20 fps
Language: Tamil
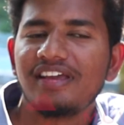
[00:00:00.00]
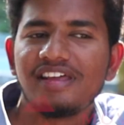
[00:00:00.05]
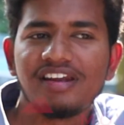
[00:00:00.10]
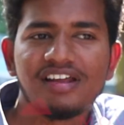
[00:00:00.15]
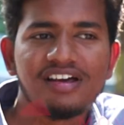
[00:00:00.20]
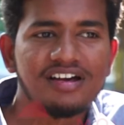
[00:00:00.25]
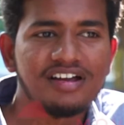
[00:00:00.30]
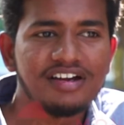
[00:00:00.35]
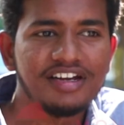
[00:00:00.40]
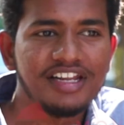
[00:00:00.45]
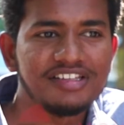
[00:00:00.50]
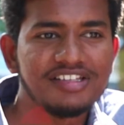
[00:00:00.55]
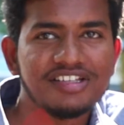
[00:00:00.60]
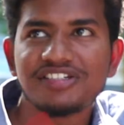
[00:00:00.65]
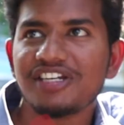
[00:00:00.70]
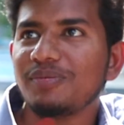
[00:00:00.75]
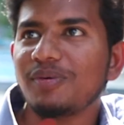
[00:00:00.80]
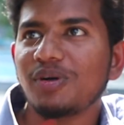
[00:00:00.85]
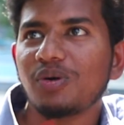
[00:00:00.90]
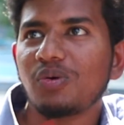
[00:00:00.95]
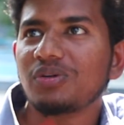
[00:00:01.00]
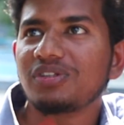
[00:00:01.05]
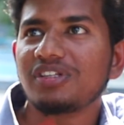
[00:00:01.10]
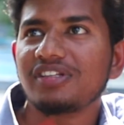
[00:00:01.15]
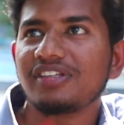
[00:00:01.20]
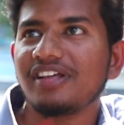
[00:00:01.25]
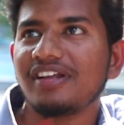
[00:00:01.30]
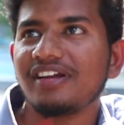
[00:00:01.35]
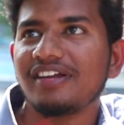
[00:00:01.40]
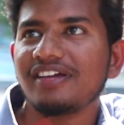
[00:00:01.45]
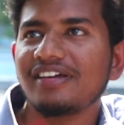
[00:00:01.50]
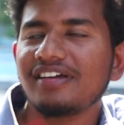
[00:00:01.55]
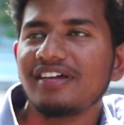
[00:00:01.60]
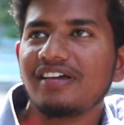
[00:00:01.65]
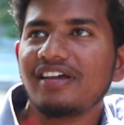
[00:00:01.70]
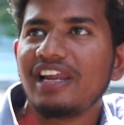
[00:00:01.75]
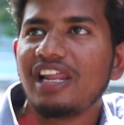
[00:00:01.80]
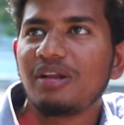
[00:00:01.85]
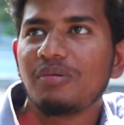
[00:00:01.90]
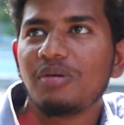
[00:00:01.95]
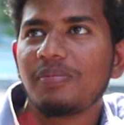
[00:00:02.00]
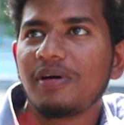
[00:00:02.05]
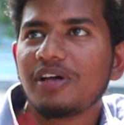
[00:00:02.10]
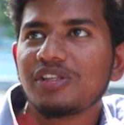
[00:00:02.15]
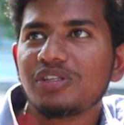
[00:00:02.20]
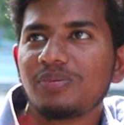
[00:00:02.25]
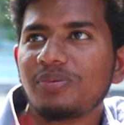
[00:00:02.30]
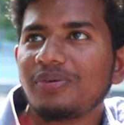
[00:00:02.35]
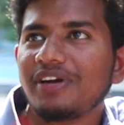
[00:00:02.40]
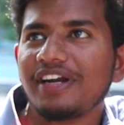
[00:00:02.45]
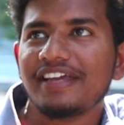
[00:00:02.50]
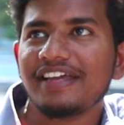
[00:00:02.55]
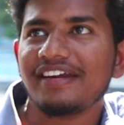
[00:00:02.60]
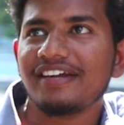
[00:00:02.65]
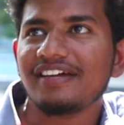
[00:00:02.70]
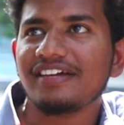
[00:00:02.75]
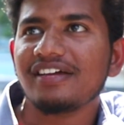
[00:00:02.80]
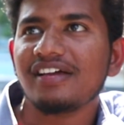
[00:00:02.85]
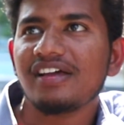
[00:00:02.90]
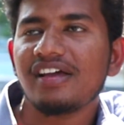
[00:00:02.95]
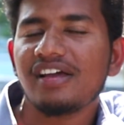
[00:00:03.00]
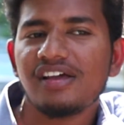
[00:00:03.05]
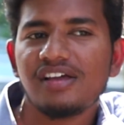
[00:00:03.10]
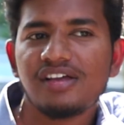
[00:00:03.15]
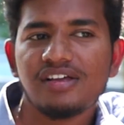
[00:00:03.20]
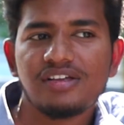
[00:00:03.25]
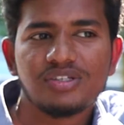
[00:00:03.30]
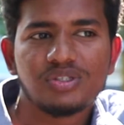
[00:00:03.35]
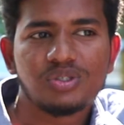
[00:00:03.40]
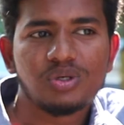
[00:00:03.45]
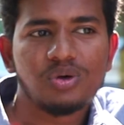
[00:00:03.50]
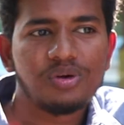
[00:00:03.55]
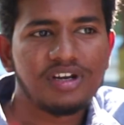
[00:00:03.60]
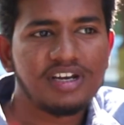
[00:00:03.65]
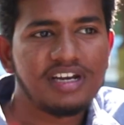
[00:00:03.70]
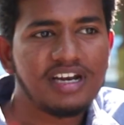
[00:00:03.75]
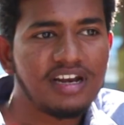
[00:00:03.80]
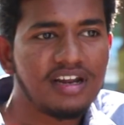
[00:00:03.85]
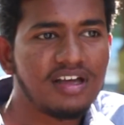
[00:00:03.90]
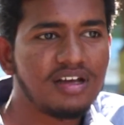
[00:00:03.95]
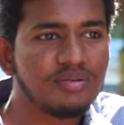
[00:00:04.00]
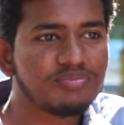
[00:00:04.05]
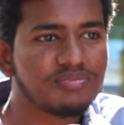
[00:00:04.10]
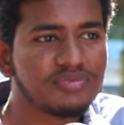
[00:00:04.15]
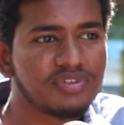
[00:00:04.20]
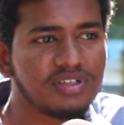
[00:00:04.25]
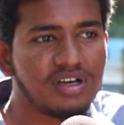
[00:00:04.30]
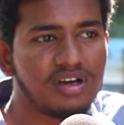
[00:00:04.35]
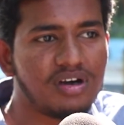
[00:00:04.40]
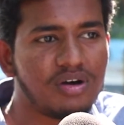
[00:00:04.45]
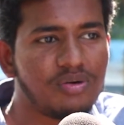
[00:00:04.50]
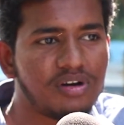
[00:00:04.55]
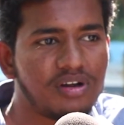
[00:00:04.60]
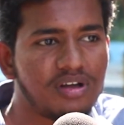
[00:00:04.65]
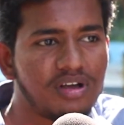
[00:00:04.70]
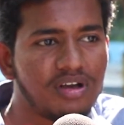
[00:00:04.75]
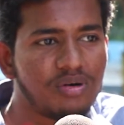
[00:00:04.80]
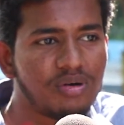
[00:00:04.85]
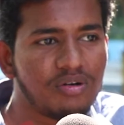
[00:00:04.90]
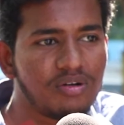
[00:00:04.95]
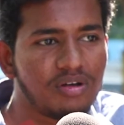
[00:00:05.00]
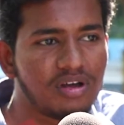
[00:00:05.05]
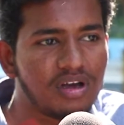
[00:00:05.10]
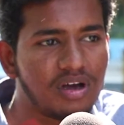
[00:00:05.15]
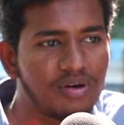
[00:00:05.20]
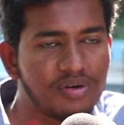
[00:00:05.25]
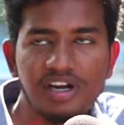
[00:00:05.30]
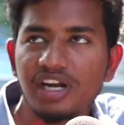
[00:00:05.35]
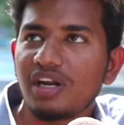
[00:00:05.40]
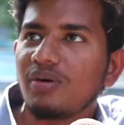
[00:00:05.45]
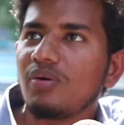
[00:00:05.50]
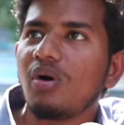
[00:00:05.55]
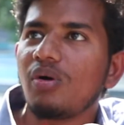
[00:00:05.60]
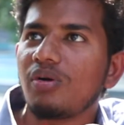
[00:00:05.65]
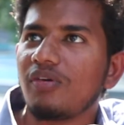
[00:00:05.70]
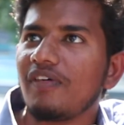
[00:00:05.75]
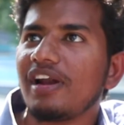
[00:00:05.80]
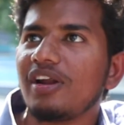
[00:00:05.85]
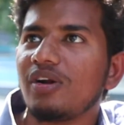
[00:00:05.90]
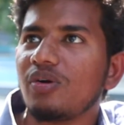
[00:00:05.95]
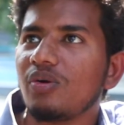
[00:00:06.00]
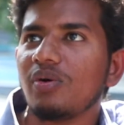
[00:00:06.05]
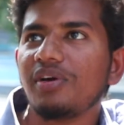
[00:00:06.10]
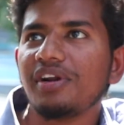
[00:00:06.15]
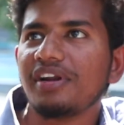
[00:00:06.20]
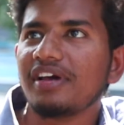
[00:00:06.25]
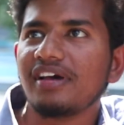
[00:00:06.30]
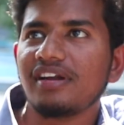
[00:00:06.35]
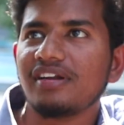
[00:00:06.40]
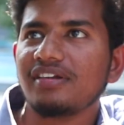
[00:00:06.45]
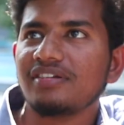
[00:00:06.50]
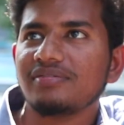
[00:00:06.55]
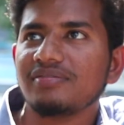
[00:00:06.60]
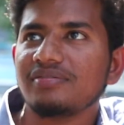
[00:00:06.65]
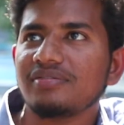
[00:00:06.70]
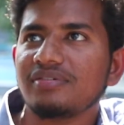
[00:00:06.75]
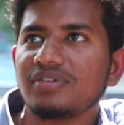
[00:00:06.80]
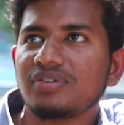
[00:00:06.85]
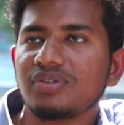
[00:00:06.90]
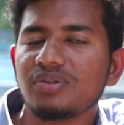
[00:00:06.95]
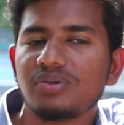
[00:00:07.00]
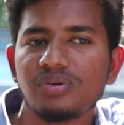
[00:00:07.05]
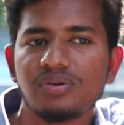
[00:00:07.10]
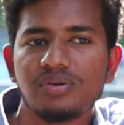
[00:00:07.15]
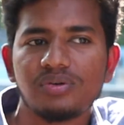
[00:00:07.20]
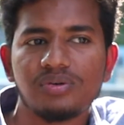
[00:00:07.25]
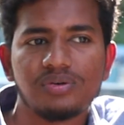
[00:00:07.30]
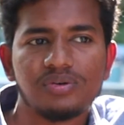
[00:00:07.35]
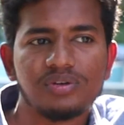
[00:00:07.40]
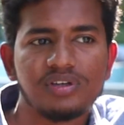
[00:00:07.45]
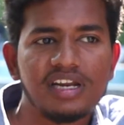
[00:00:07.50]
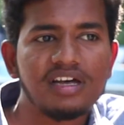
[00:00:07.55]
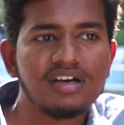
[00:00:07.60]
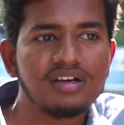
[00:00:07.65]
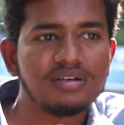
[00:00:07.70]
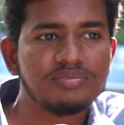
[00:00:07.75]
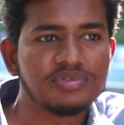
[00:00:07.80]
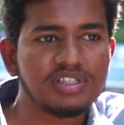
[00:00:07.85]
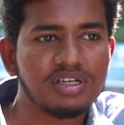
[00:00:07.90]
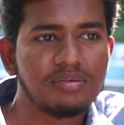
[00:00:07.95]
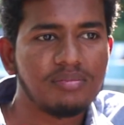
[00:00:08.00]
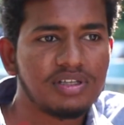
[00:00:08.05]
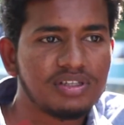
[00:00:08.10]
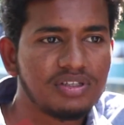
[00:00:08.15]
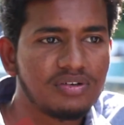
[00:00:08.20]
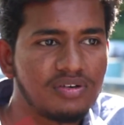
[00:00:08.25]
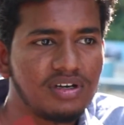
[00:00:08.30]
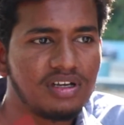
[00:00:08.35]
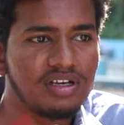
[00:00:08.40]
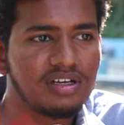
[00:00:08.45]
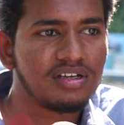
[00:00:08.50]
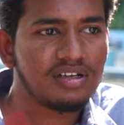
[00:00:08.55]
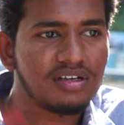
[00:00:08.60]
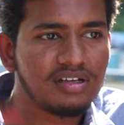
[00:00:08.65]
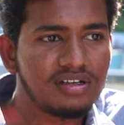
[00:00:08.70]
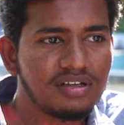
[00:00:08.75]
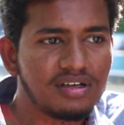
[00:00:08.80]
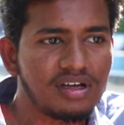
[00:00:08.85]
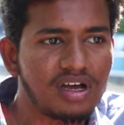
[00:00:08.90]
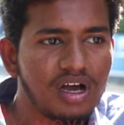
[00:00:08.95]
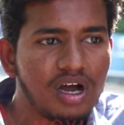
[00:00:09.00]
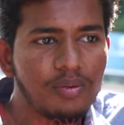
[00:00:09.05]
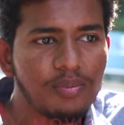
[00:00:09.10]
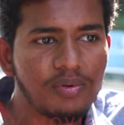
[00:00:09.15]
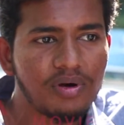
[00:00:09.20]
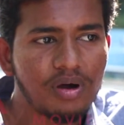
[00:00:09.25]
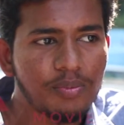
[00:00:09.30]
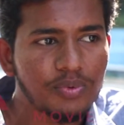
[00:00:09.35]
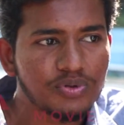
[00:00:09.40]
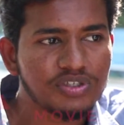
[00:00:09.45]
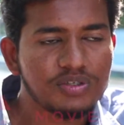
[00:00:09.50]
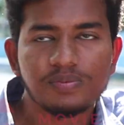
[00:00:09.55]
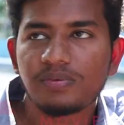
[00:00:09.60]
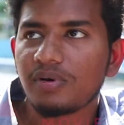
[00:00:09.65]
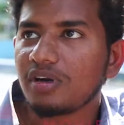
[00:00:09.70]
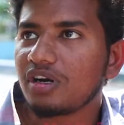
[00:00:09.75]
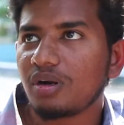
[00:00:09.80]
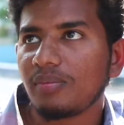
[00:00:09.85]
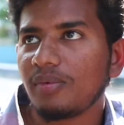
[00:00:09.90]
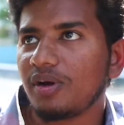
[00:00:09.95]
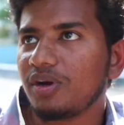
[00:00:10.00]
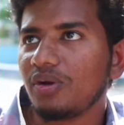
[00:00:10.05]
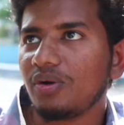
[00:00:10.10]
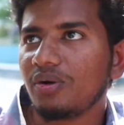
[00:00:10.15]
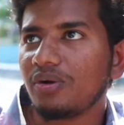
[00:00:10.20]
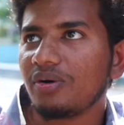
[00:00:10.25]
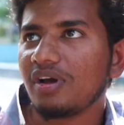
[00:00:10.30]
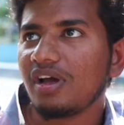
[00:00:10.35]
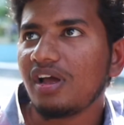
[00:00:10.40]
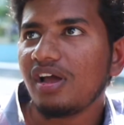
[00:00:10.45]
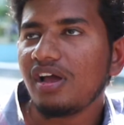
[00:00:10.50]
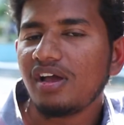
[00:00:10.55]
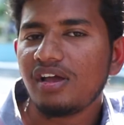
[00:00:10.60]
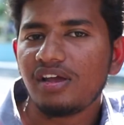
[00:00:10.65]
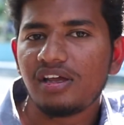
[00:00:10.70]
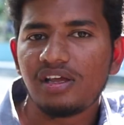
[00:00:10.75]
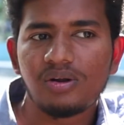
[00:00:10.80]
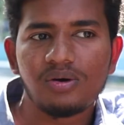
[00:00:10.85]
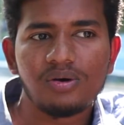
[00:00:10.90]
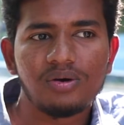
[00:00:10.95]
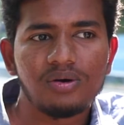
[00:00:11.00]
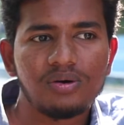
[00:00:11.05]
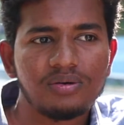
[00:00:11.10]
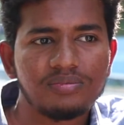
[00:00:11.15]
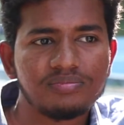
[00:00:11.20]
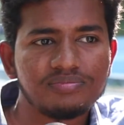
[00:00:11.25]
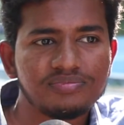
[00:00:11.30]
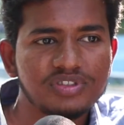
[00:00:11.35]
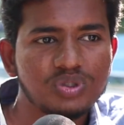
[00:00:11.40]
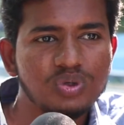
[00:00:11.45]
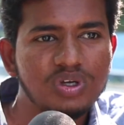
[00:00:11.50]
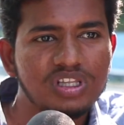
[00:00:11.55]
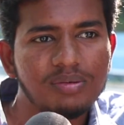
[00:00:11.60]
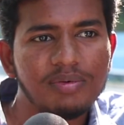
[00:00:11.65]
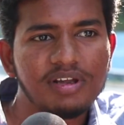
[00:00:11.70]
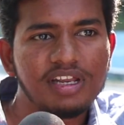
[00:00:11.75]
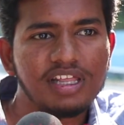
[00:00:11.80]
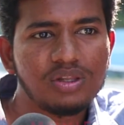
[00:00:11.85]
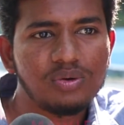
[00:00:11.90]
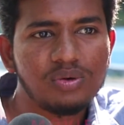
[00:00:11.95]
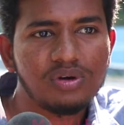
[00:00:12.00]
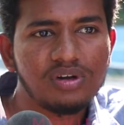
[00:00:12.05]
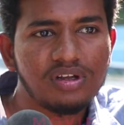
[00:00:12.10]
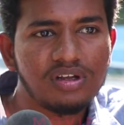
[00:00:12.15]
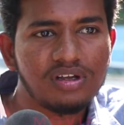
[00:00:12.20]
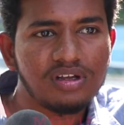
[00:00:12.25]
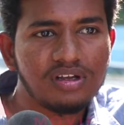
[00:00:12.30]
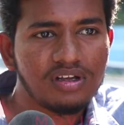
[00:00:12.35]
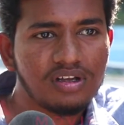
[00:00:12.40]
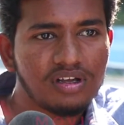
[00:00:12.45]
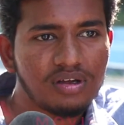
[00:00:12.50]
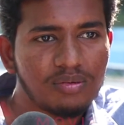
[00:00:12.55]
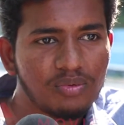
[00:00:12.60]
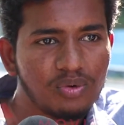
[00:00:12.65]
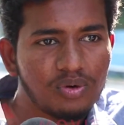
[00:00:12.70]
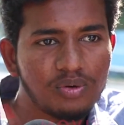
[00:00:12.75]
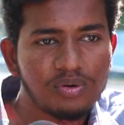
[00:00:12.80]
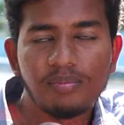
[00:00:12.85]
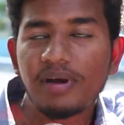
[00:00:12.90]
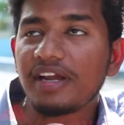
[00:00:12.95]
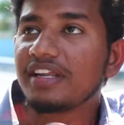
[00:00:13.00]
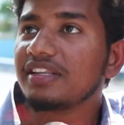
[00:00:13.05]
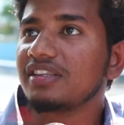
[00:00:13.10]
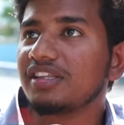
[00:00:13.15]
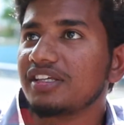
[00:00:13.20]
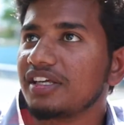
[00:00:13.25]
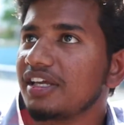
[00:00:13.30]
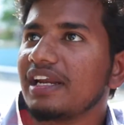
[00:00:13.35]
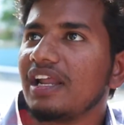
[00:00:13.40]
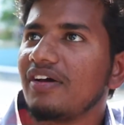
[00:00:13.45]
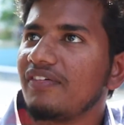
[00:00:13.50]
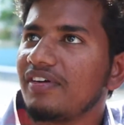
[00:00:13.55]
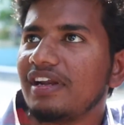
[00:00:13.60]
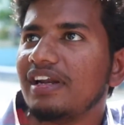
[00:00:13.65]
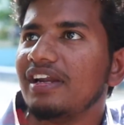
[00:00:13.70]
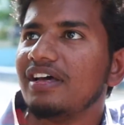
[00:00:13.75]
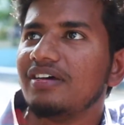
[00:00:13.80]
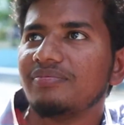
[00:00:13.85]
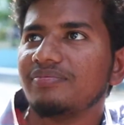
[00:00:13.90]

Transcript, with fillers: ஏன்னா நேற்று ஸ்டேட்மெண்ட் கொடுத்துருந்தாரு எல்லாருமே பார்த்துருப்போம்னு நினைக்கிறேன் ஸோ அவர் என்னென்னா அவர் ஒரு அவர் என்னவோ ஒரு வேலை என்னவோ இருக்கார் ஸோ ஏன்னா மற்றவங்களுக்கு அப் அப்போசிட் பண்ணுற மாதிரியோ இல்லை ஸோ அந்த மாதிரி எந்த ஒரு ஒரு மைண்ட் திங்கிங்கில் அவர் இல்லை